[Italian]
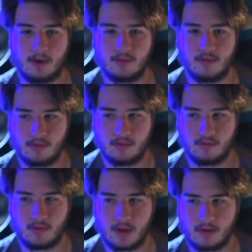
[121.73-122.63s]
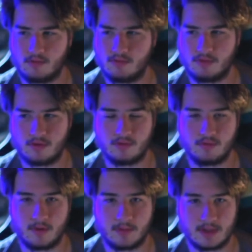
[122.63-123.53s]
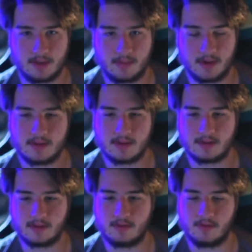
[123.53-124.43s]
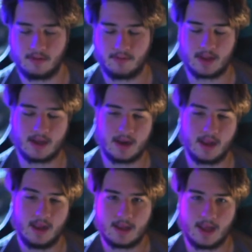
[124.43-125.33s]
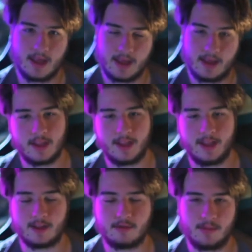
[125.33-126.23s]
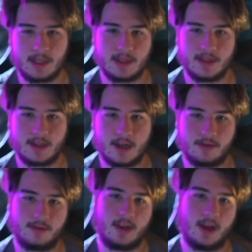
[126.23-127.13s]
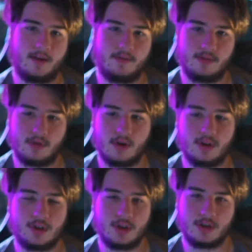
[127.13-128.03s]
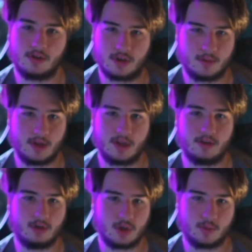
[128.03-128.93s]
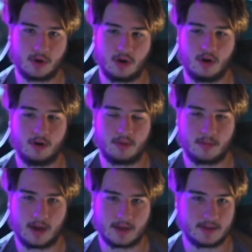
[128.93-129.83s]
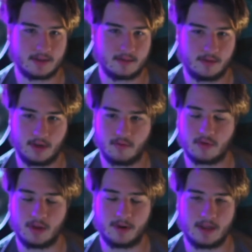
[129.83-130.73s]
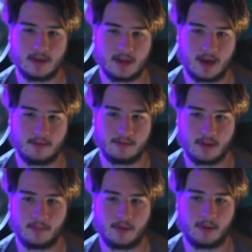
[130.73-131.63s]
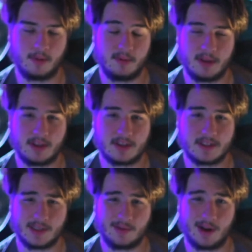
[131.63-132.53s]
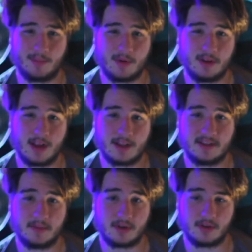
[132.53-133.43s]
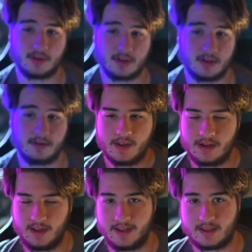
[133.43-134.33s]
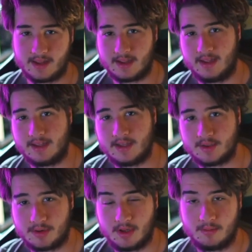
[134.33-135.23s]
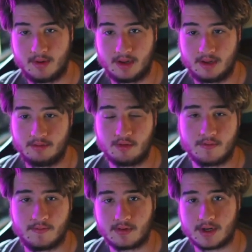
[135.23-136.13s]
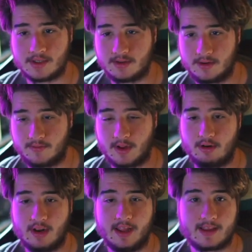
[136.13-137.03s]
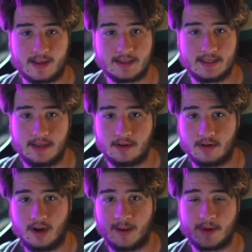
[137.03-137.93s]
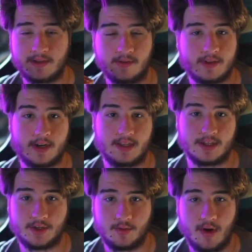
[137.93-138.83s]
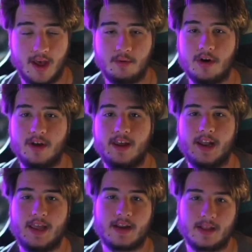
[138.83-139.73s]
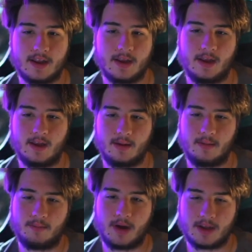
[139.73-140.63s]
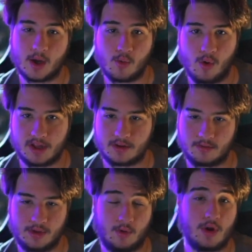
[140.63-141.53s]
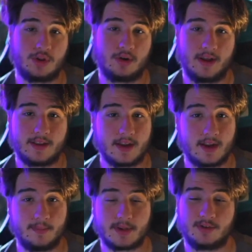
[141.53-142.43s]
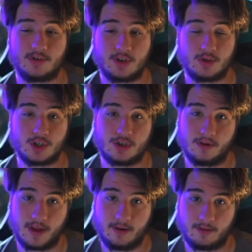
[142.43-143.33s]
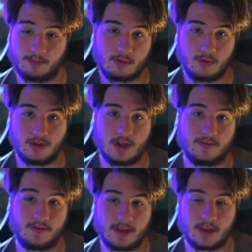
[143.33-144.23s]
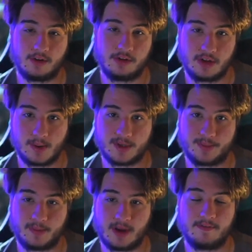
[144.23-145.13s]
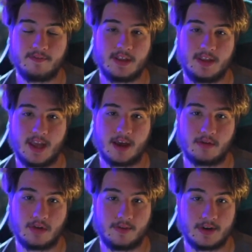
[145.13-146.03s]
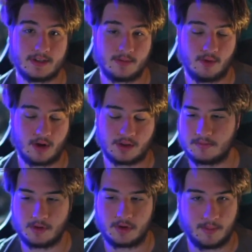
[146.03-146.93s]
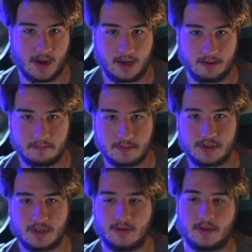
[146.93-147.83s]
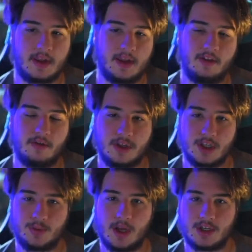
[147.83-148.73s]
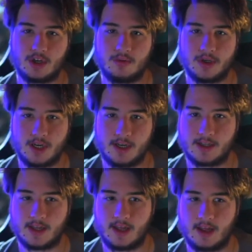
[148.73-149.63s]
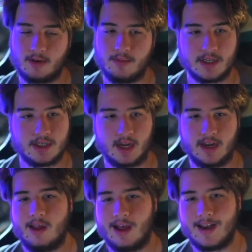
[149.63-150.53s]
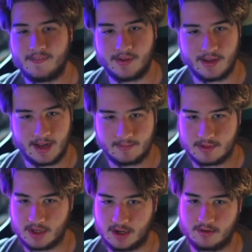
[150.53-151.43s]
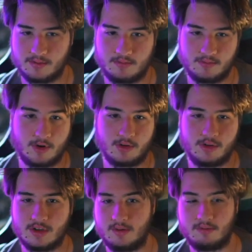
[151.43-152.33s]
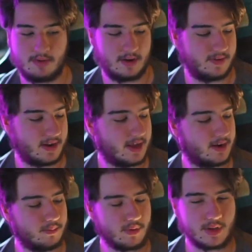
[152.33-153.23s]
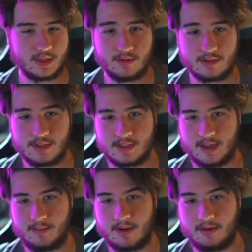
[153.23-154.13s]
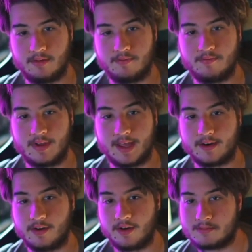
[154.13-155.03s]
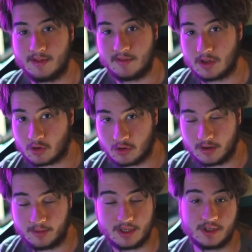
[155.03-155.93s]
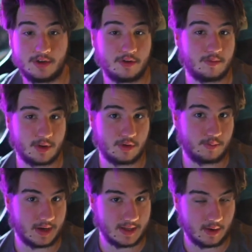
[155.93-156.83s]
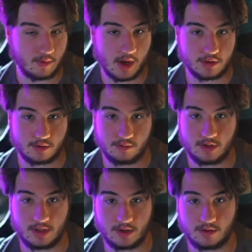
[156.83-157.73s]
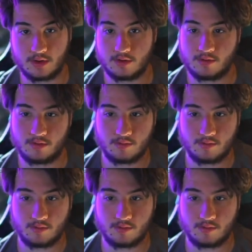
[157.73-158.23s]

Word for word: U2, U12 mi sembra, adesso devo verificare, che è attualmente integrato negli iPhone 12, 12 mini, 12 Pro, Pro Max, quindi l'ultima linea di iPhone e probabilmente che seguirà poi gli altri prodotti. L'AirTag è disponibile in due configurazioni, ovvero layer tag singolo al prezzo di 35 euro e layer tag eh, in pack da 4, quindi 4 layer tag al prezzo di 119 euro. Quindi alla fine dei conti andiamo a risparmiare 20 euro, ne valessimo 4. Non è male, sinceramente non mi dispiace come scelta commerciale. Alla fine c'è anche un modo, diciamo, per fregare un pochettino il sistema, ovvero utilizzarlo con gli amici. Io ho comprato il pack da 4, due li tengo io, uno